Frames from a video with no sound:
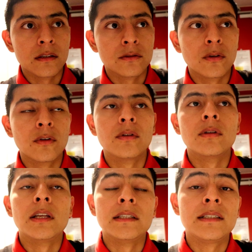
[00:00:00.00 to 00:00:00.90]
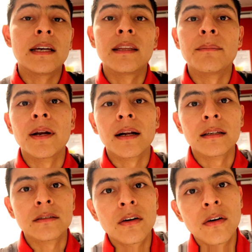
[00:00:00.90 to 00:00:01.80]
son, es día de
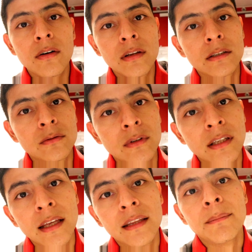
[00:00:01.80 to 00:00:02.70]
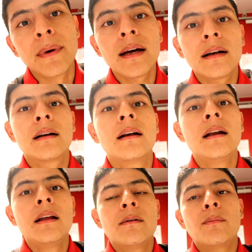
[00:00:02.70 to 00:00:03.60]
embarcación, es un día de mar,
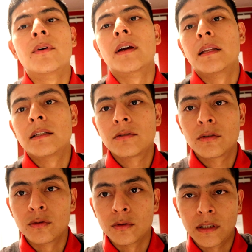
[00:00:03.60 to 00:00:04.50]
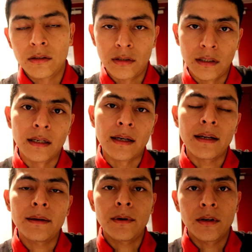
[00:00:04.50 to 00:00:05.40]
porque en estos cruceros en el
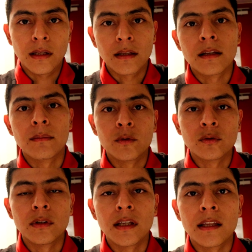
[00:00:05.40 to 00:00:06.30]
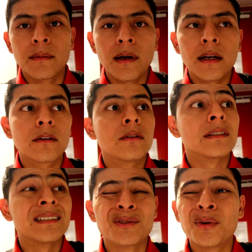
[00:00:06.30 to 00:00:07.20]
Caribe ahorita tenemos un día de mar,
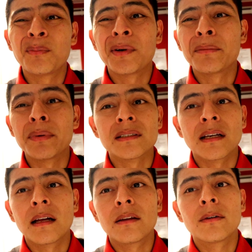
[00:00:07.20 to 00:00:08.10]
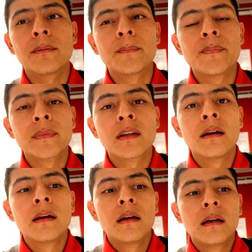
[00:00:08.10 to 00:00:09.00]
entonces súper pesado.
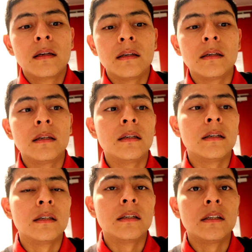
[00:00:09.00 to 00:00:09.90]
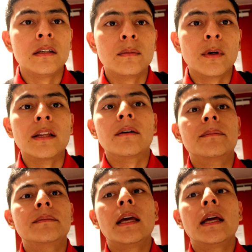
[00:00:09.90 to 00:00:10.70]
Y, bueno,